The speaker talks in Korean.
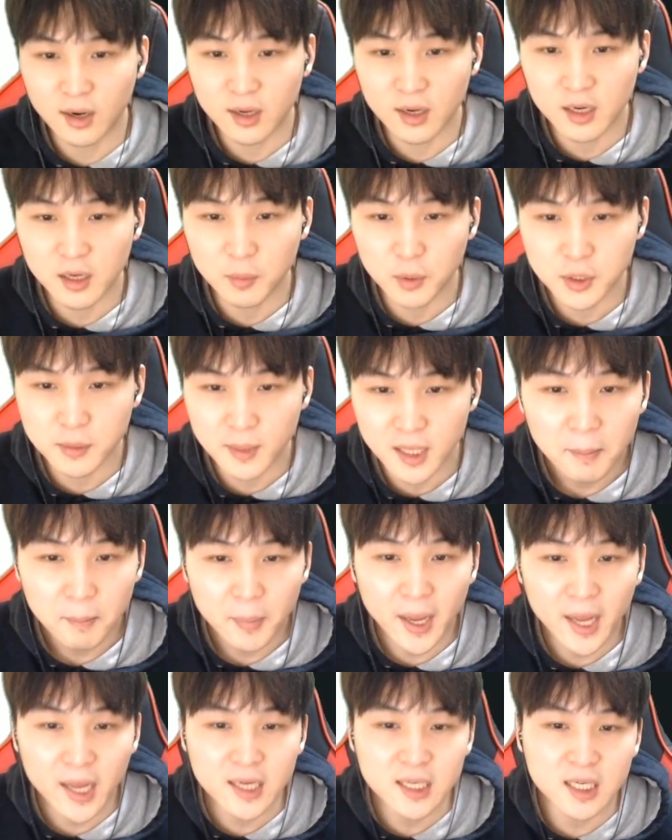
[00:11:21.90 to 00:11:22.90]
여기 보시면
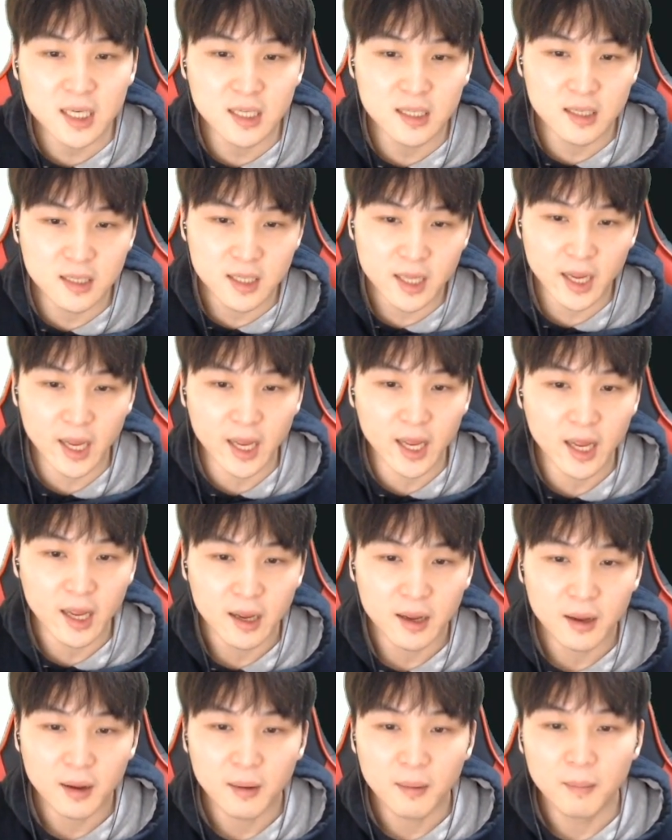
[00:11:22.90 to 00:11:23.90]
펫이 있는데
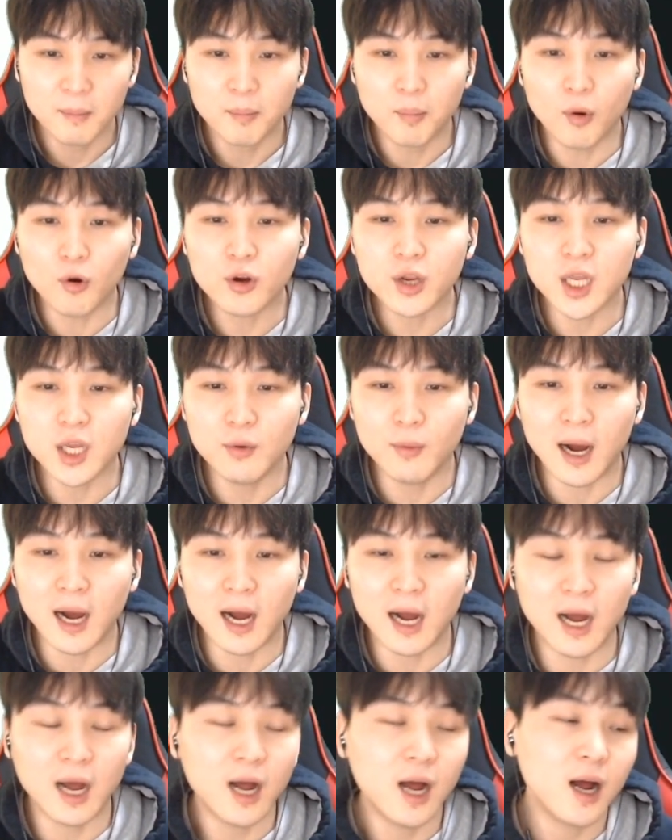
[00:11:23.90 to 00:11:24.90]

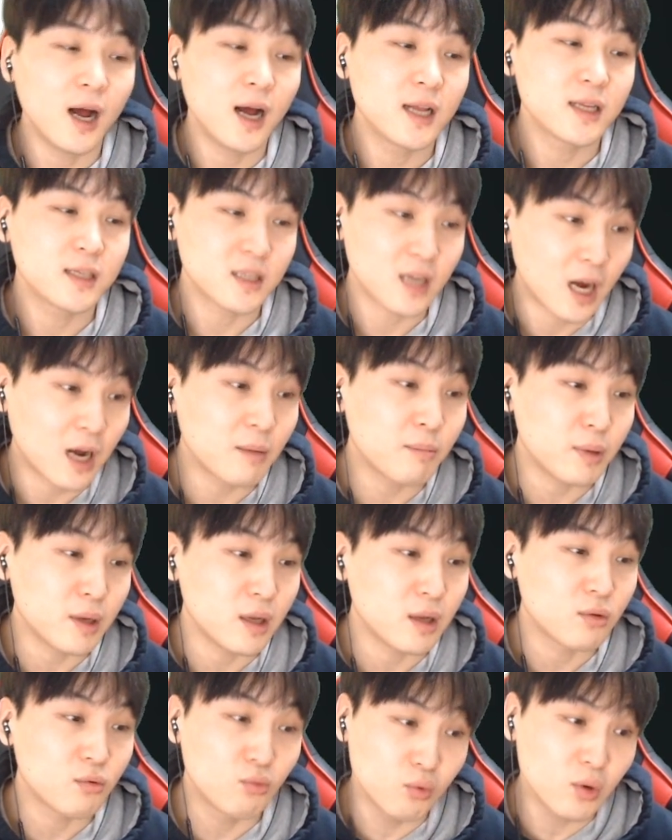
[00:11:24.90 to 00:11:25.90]
뽑기와 장비
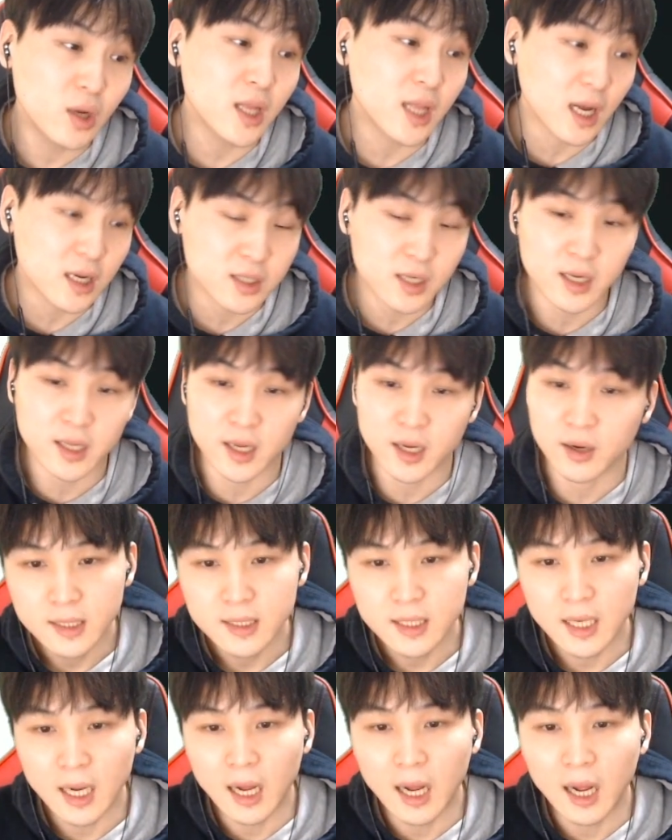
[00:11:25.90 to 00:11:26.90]
두개다하셔야 돼요
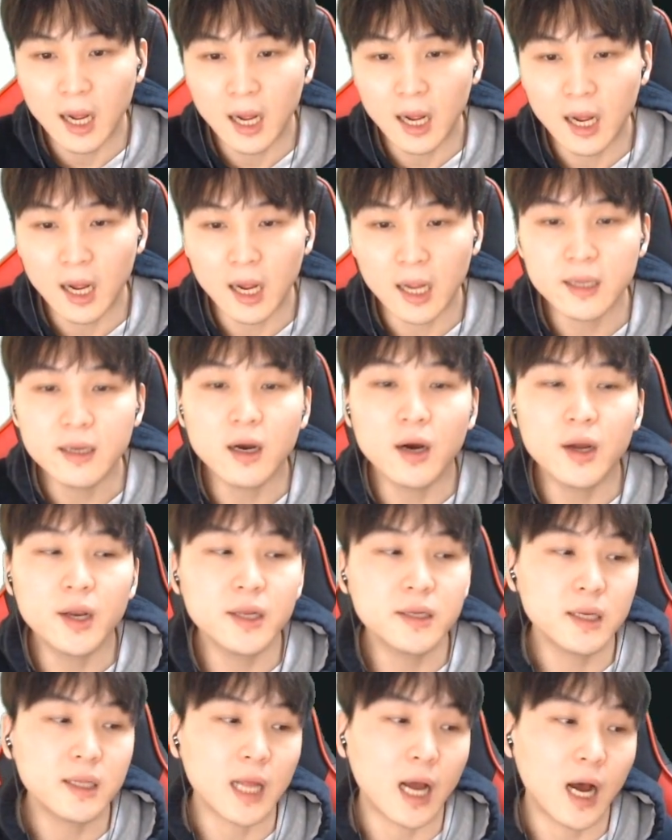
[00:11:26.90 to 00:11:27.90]
자
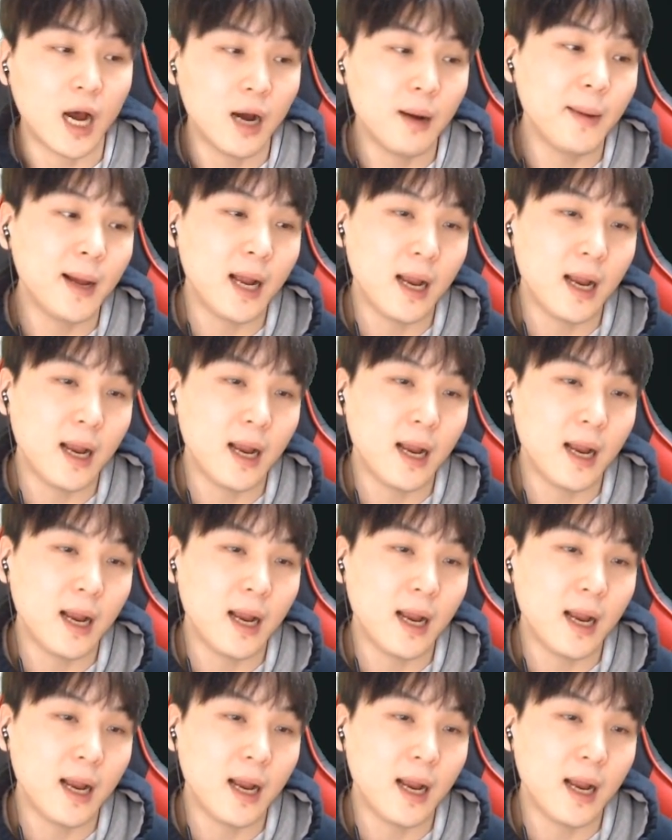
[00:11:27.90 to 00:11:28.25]
이거는 이제 나와봐야